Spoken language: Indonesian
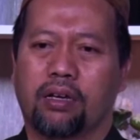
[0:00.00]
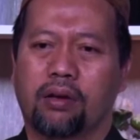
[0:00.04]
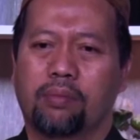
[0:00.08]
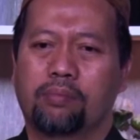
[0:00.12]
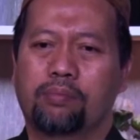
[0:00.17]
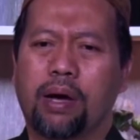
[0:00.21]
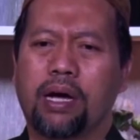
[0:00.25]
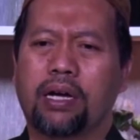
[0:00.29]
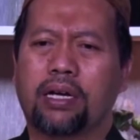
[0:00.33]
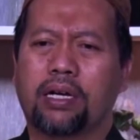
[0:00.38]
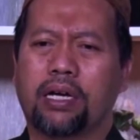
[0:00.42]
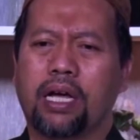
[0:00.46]

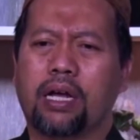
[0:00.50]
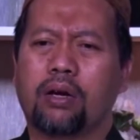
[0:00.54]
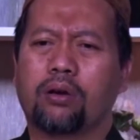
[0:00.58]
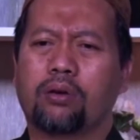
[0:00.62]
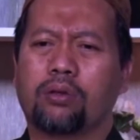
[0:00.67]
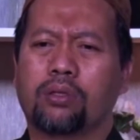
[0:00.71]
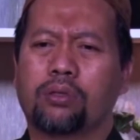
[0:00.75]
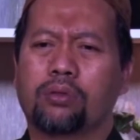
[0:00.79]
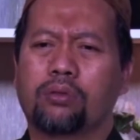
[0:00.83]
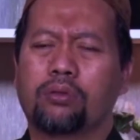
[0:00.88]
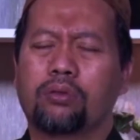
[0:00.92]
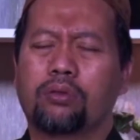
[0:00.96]
Bahkan
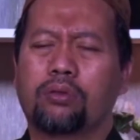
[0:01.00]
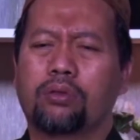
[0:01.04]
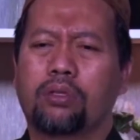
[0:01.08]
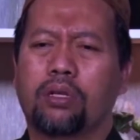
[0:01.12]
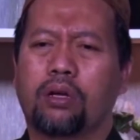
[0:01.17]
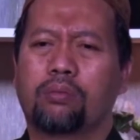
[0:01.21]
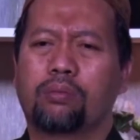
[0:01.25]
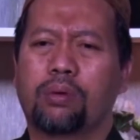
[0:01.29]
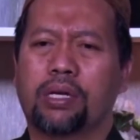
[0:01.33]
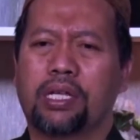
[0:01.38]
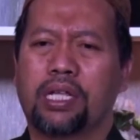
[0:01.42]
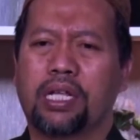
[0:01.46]

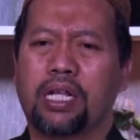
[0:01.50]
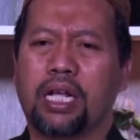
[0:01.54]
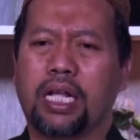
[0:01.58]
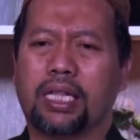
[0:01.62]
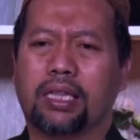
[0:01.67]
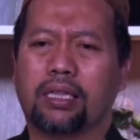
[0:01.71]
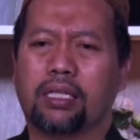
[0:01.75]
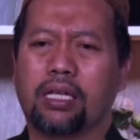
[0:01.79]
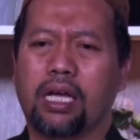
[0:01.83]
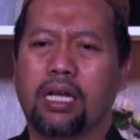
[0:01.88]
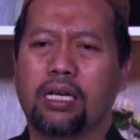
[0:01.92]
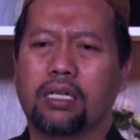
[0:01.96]
Rasulullah
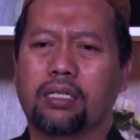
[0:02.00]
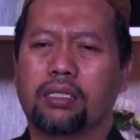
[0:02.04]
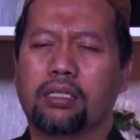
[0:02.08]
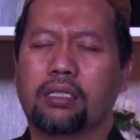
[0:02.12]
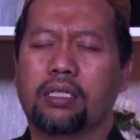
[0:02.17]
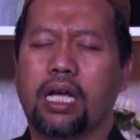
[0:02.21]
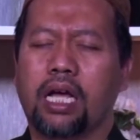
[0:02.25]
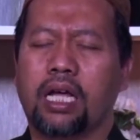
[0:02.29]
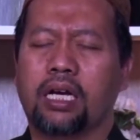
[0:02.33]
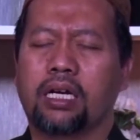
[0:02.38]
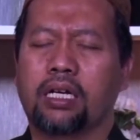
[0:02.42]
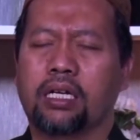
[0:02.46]
mengingatkan
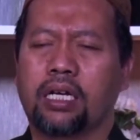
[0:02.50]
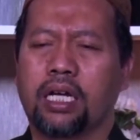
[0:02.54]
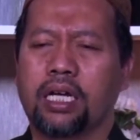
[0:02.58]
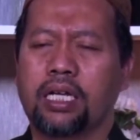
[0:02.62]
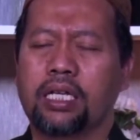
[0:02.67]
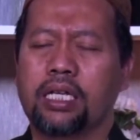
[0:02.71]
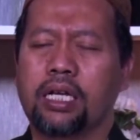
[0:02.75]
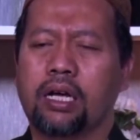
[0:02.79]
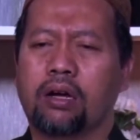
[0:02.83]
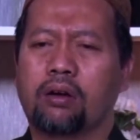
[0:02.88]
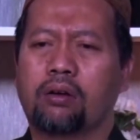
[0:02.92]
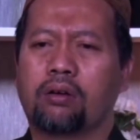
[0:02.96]

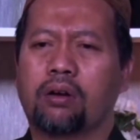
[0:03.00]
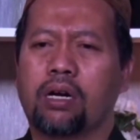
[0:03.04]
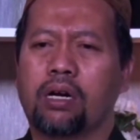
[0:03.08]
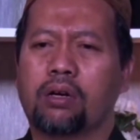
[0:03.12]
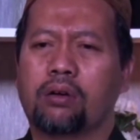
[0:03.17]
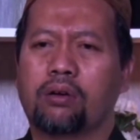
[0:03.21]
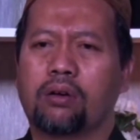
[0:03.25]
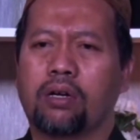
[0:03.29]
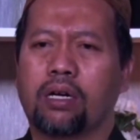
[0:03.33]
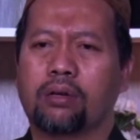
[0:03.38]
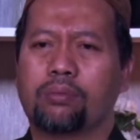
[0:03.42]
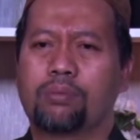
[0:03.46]
seandainya
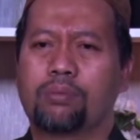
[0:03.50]
orang-orang